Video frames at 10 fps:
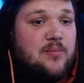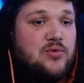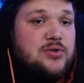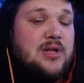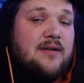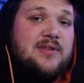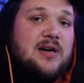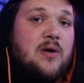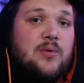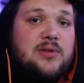что автор
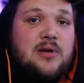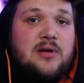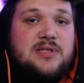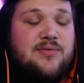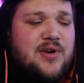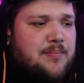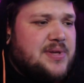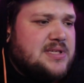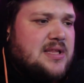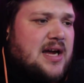какой-то
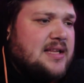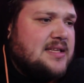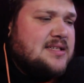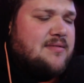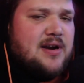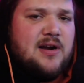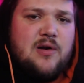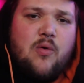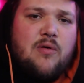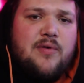сверхпиздатый,
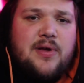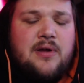сверхклевый,